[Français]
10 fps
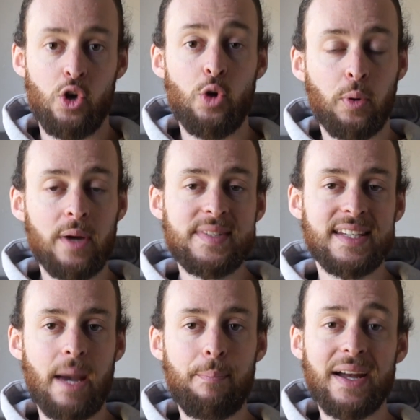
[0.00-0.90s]
Le problème c'est
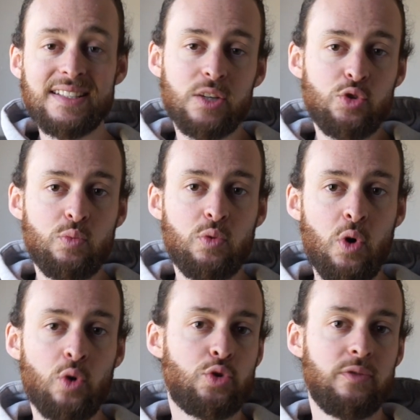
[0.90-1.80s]
qu'à partir du
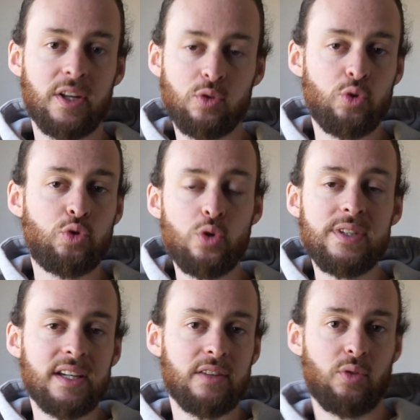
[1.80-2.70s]
moment où tu viens te
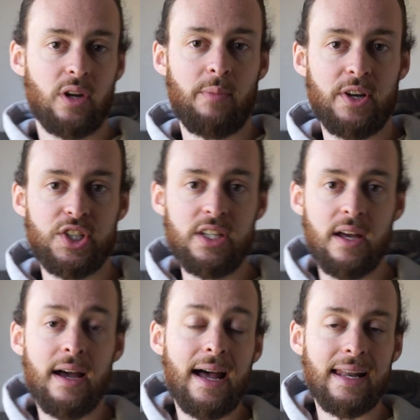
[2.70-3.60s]
tenir sur la
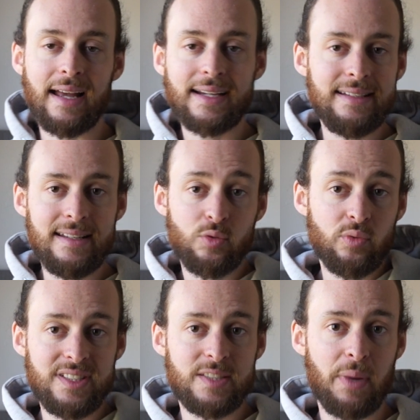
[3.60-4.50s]
machine, l'inclinaison
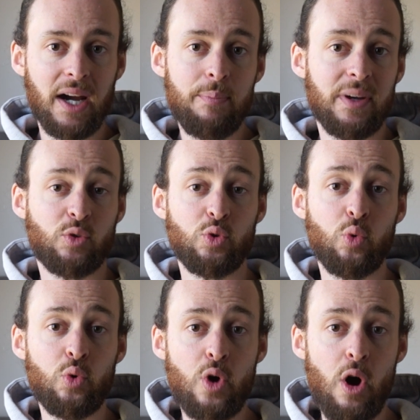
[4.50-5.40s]
disparaît parce que
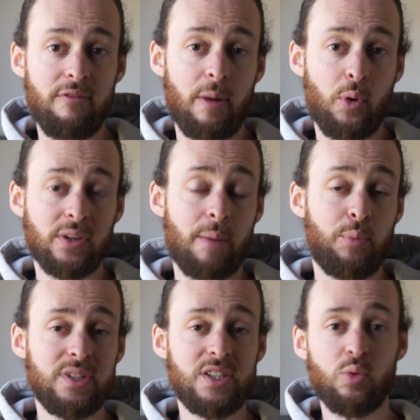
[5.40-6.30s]
ton corps va prendre la
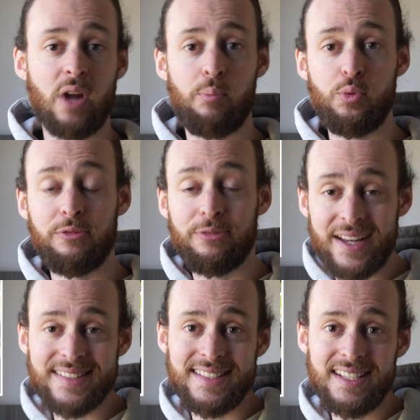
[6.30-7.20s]
position la plus
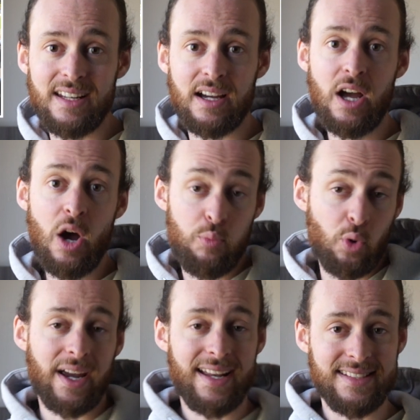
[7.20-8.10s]
facile
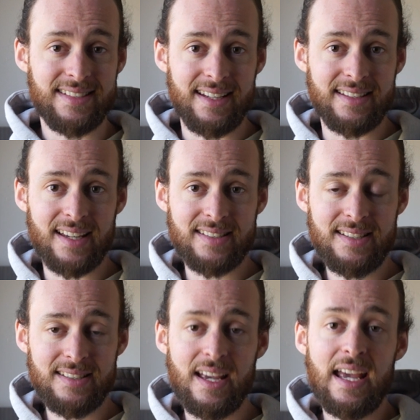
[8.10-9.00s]
pour réaliser
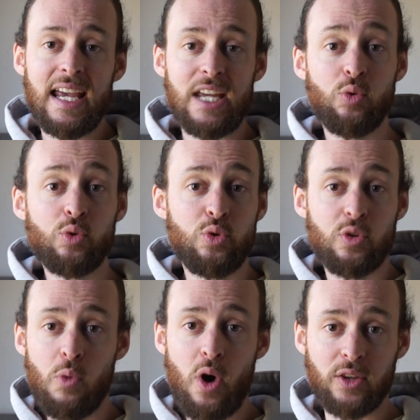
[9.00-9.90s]
l'exercice, et donc tu
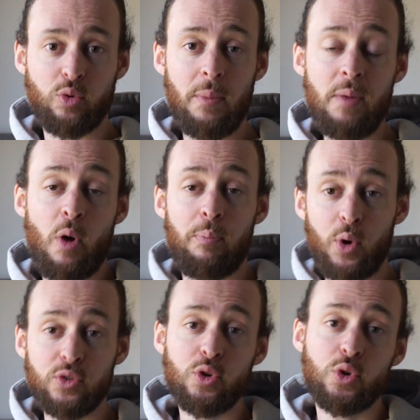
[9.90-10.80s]
te mens à toi-même en
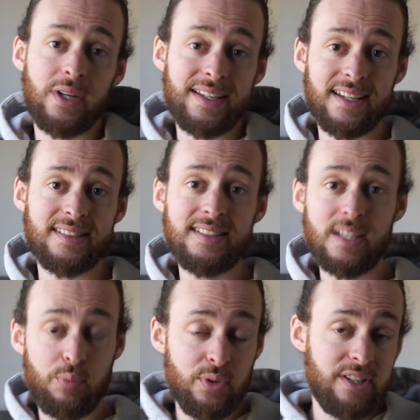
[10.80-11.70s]
pensant que l'exercice est plus